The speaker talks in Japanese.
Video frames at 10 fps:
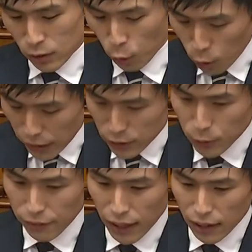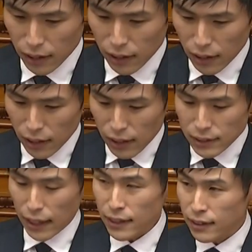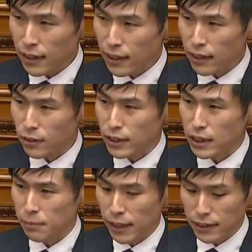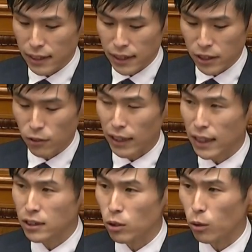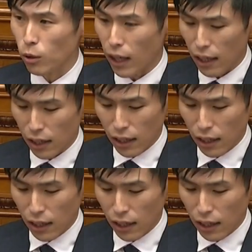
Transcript: ところが総理は、最低限の説明責任を果たすどころか、